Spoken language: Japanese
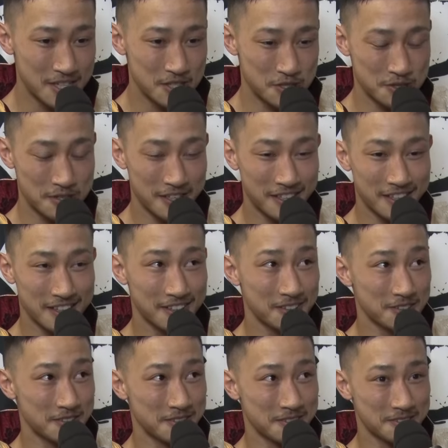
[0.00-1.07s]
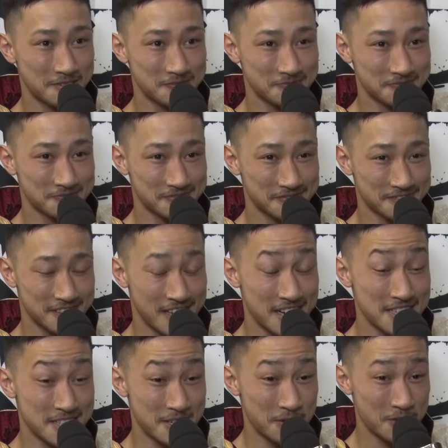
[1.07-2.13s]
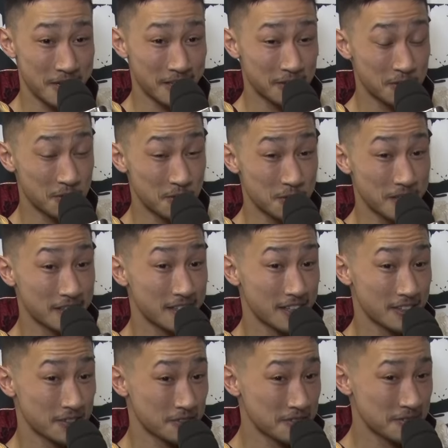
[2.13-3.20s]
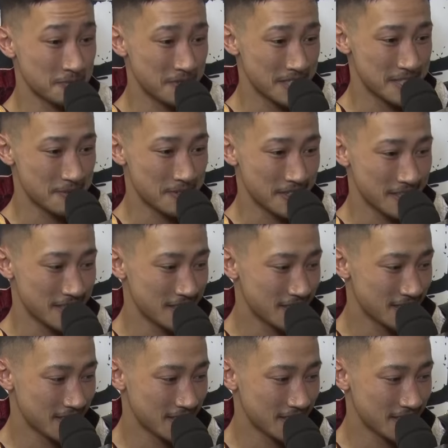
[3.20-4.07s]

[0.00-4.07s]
10年間の感謝をやっと応援団の皆様に